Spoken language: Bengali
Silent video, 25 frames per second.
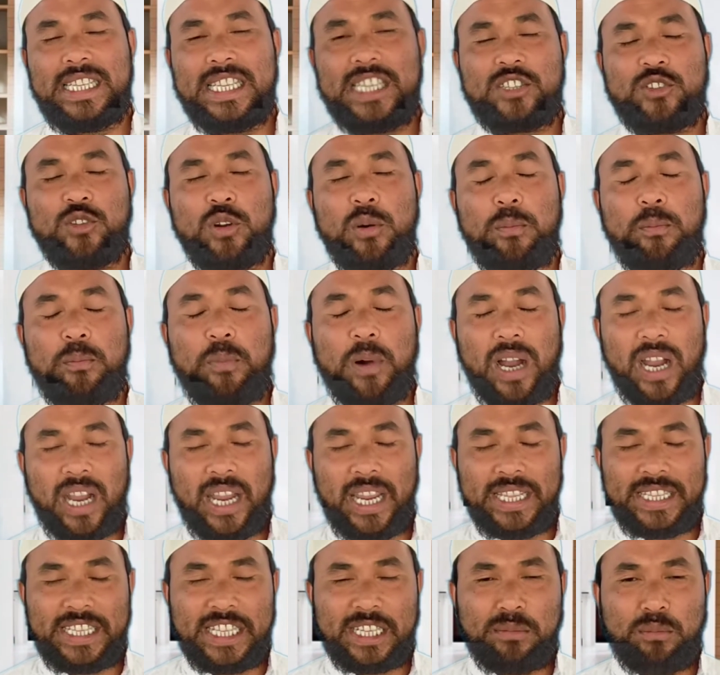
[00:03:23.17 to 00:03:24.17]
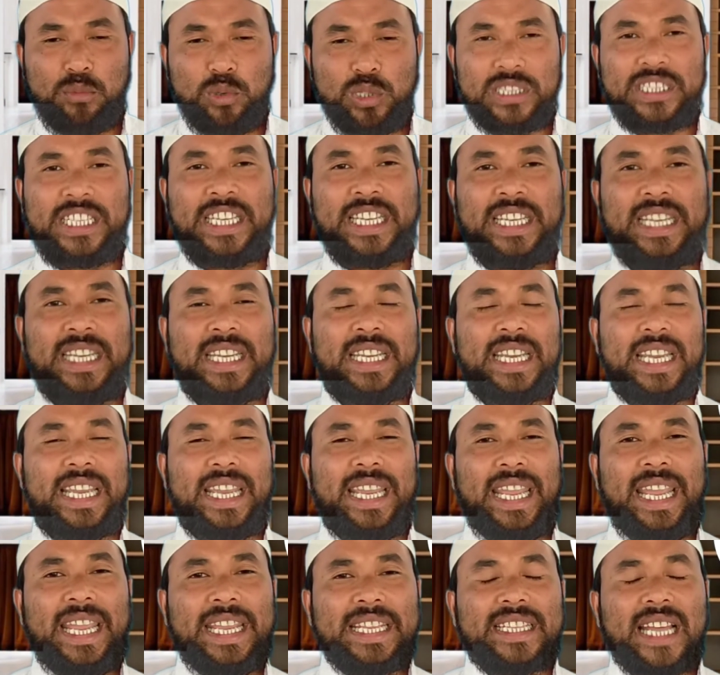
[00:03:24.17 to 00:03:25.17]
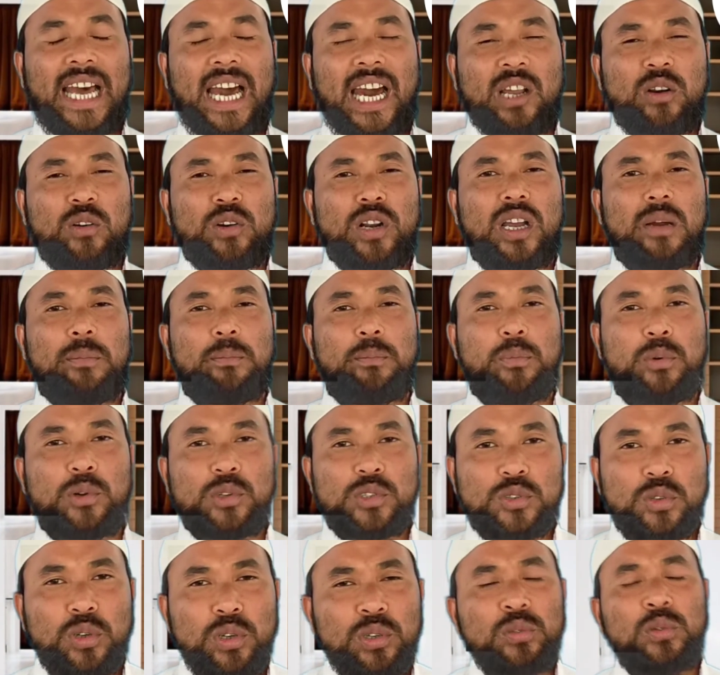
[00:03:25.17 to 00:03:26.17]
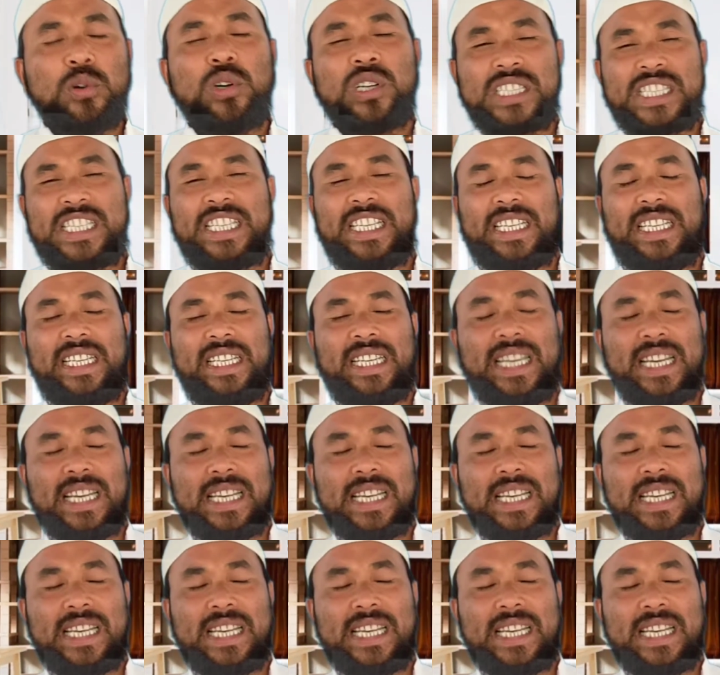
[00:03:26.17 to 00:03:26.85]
যেসব ভাইদের মধ্যে এই ধারণা পোষণ করছে